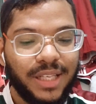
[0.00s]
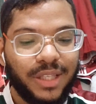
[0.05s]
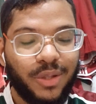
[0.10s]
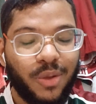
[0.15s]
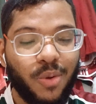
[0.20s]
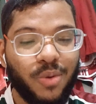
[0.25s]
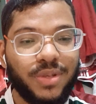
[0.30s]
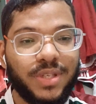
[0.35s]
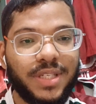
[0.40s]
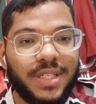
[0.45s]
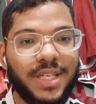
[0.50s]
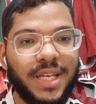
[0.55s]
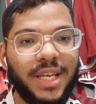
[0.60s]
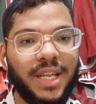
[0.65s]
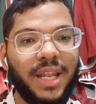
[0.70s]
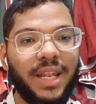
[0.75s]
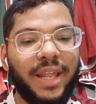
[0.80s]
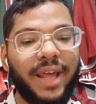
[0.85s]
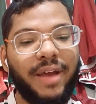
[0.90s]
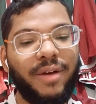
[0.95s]

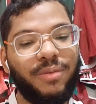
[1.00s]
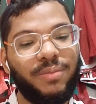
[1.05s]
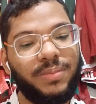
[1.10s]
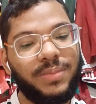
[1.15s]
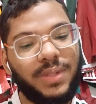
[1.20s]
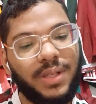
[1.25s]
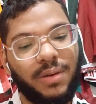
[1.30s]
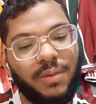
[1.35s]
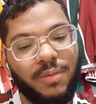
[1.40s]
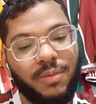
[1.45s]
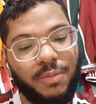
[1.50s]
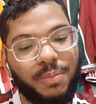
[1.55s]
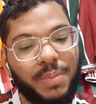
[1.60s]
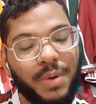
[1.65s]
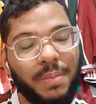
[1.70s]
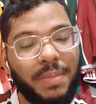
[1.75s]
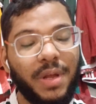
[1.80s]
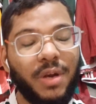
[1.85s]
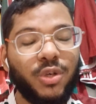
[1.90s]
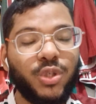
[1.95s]
torcida, né? Então, o
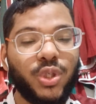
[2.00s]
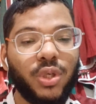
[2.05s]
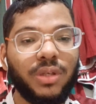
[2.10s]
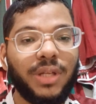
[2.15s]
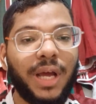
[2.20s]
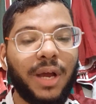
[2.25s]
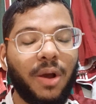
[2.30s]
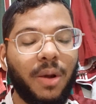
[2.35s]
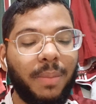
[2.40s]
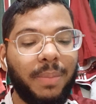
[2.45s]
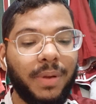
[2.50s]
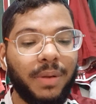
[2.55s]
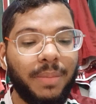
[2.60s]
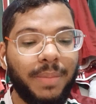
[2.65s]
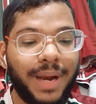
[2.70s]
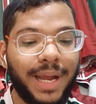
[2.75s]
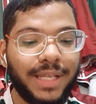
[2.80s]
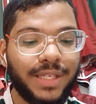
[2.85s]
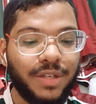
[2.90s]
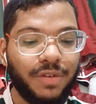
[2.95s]
primeiro jogo da Copa do
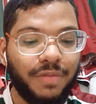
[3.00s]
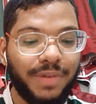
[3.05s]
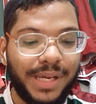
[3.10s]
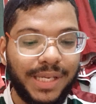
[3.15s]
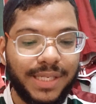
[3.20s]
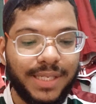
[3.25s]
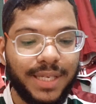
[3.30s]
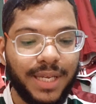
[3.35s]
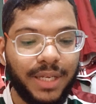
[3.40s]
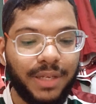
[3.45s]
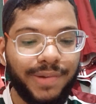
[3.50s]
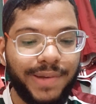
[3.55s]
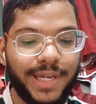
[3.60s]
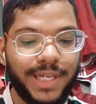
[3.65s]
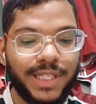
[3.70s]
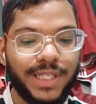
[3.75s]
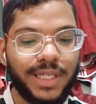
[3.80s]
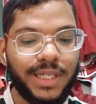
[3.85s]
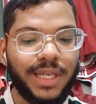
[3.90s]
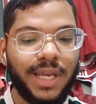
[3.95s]
Brasil vai ser no
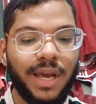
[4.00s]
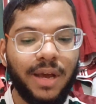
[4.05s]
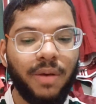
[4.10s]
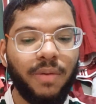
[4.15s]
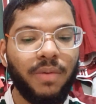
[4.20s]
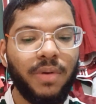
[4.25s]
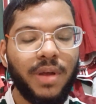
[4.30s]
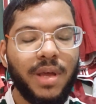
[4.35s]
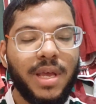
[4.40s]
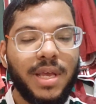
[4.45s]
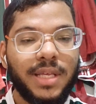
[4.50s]
Engenhão